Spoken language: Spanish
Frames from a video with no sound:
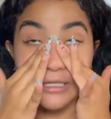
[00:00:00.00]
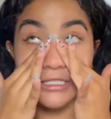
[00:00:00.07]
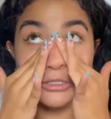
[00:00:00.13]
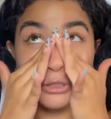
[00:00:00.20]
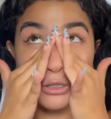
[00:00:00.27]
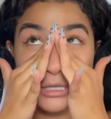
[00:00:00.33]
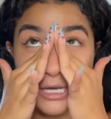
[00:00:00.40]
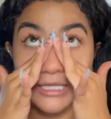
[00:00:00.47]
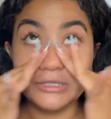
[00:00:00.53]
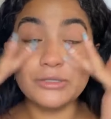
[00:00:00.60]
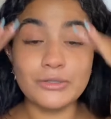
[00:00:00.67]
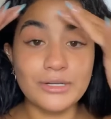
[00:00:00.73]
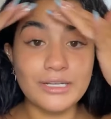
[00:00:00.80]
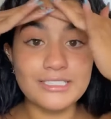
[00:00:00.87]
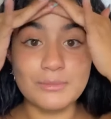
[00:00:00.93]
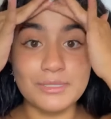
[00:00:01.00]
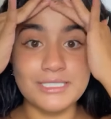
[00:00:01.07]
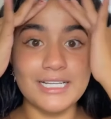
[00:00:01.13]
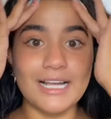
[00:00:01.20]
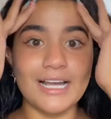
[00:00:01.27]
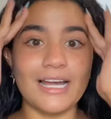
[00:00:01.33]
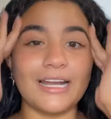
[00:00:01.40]
estoy dejando que se me
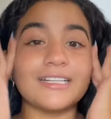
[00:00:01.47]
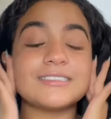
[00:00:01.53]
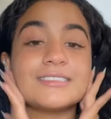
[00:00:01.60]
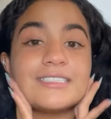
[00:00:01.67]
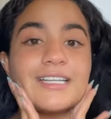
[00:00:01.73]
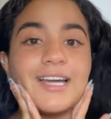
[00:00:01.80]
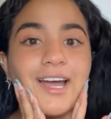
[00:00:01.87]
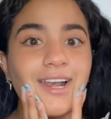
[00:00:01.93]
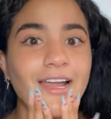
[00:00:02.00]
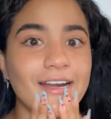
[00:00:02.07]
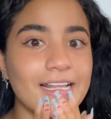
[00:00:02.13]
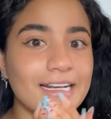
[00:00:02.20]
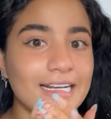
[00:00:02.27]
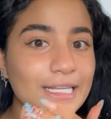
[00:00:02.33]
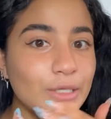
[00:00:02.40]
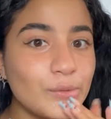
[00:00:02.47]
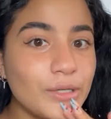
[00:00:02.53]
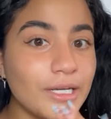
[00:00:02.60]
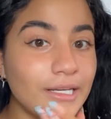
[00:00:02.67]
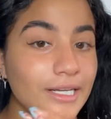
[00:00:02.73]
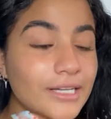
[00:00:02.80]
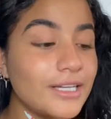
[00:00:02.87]
secara así al aire
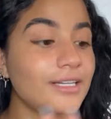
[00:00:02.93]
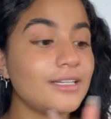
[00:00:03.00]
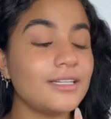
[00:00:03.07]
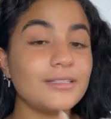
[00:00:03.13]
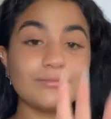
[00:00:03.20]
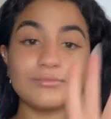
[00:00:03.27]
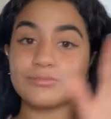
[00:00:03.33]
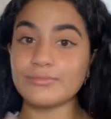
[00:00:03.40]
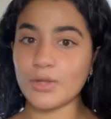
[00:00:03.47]
libre y